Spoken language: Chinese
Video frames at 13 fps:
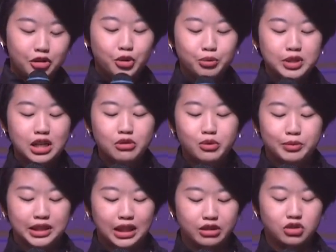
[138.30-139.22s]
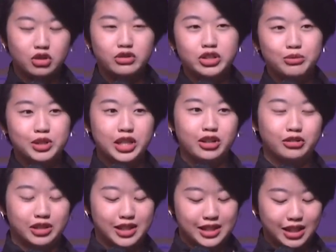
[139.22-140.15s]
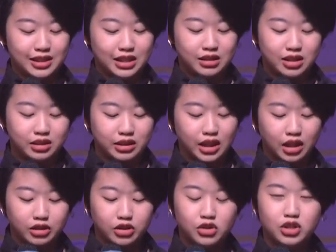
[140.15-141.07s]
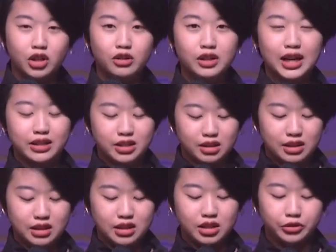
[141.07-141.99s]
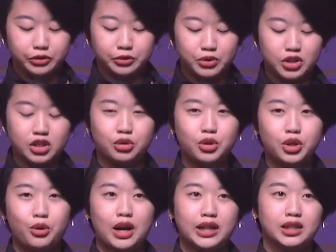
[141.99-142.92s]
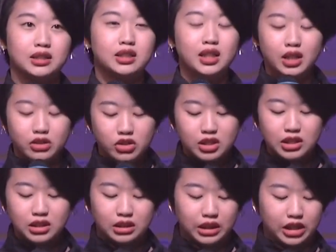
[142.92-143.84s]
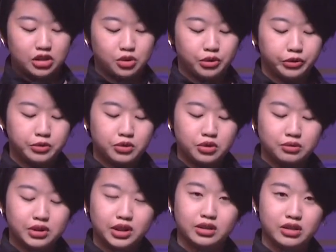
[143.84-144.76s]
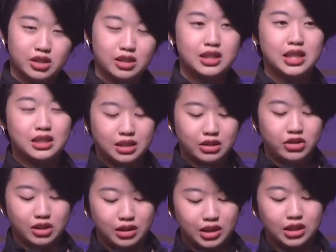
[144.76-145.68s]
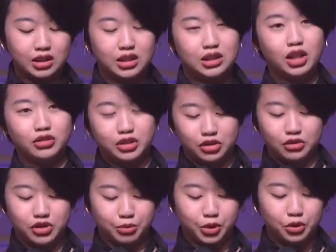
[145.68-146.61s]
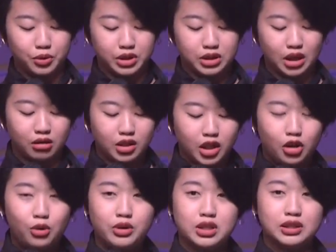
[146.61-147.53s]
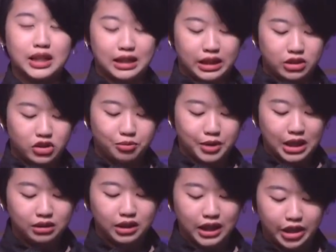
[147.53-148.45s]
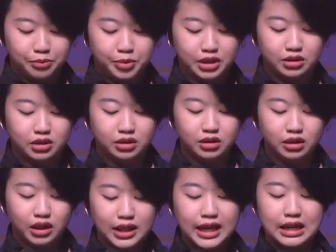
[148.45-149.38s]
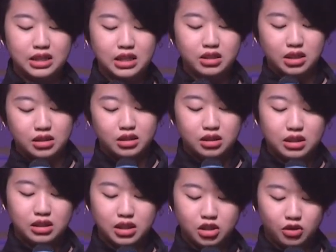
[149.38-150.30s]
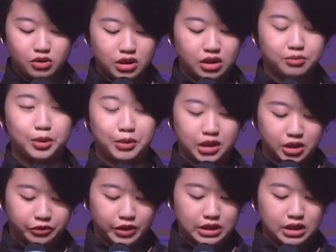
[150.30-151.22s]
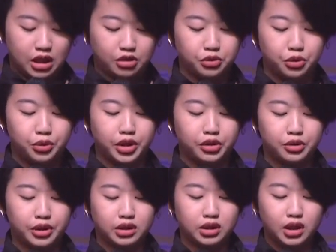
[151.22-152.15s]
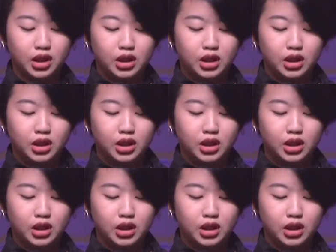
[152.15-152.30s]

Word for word: 我不知道我们当中是不是有人曾经这样，有时候看着自己的服饰，会怀疑这些年来所付出的时间、精神、体力到底有什么果效，或者带来什么样的改变。很感谢神这次借由这个美眉的分享与回馈。